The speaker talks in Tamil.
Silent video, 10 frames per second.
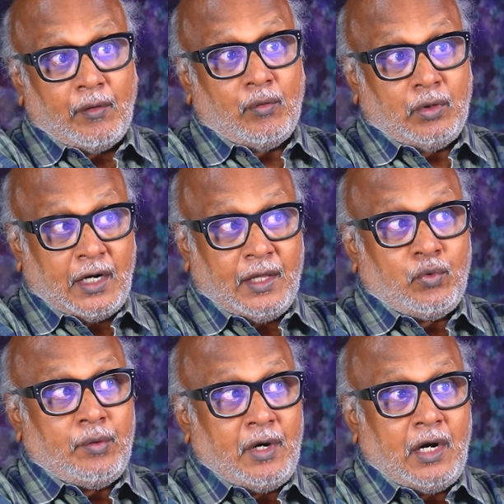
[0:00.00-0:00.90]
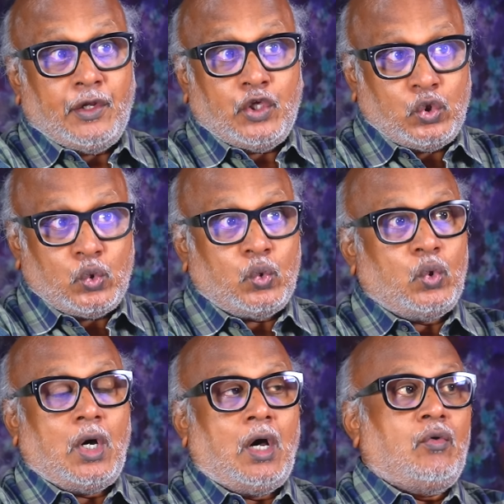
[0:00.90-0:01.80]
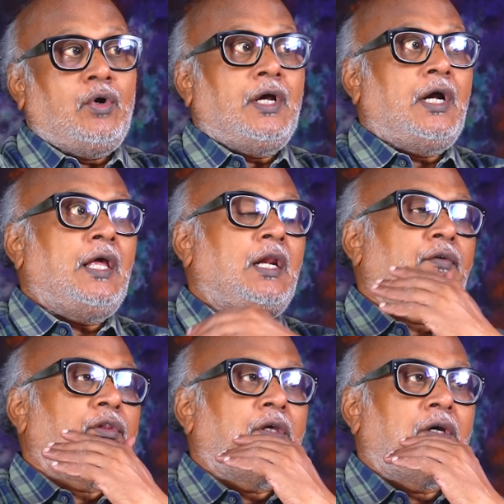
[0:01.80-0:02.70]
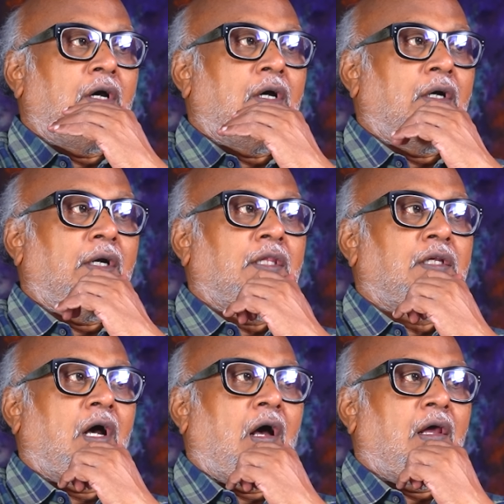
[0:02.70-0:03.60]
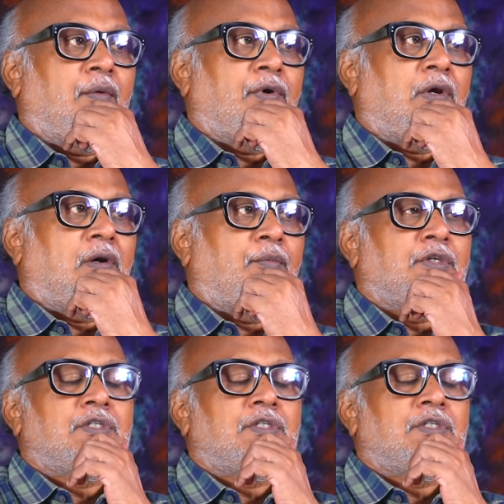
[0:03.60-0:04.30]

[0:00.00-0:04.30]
ஒரு கடை உரிமையாளர் ஹிந்து அவருடைய கடையில் வந்து கிட்டத்தட்ட ஆறு பேர் அனுபவம்